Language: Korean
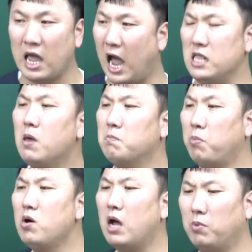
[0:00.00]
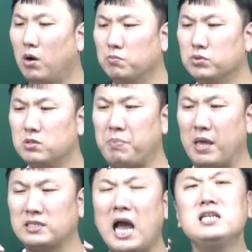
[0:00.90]
아니면 뭔가 무슨
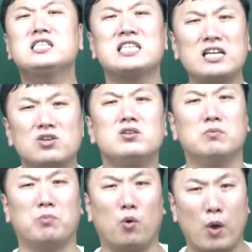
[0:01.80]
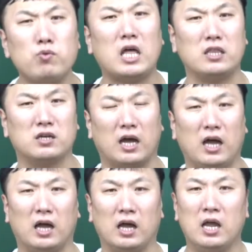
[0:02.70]
상식 사전을
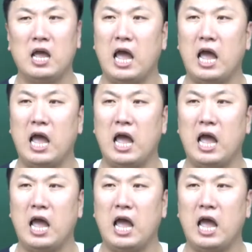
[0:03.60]
외운다든가